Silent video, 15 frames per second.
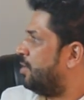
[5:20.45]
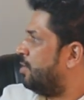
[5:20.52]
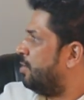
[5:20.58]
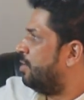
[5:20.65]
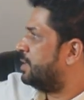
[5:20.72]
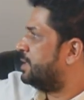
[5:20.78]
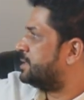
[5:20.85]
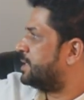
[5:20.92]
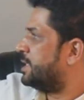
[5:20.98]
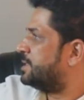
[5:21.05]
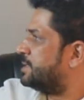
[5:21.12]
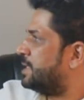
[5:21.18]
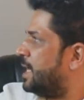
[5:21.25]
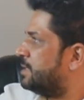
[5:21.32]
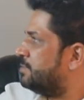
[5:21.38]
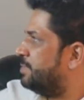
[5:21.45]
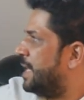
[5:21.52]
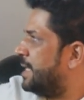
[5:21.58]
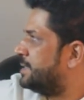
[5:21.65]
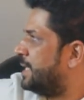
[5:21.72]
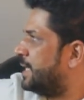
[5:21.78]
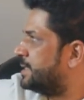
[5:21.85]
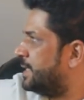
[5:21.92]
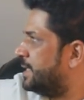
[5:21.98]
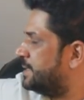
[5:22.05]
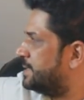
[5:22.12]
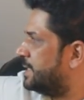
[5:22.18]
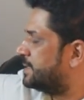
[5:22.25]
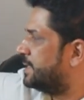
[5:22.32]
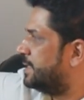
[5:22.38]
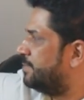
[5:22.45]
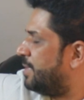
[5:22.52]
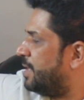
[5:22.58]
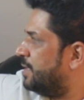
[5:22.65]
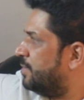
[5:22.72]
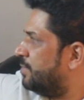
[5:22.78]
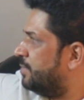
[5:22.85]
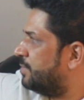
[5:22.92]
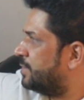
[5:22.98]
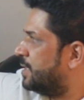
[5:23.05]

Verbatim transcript: और इसके साथ बैठ जाते हैं जैसे मान लो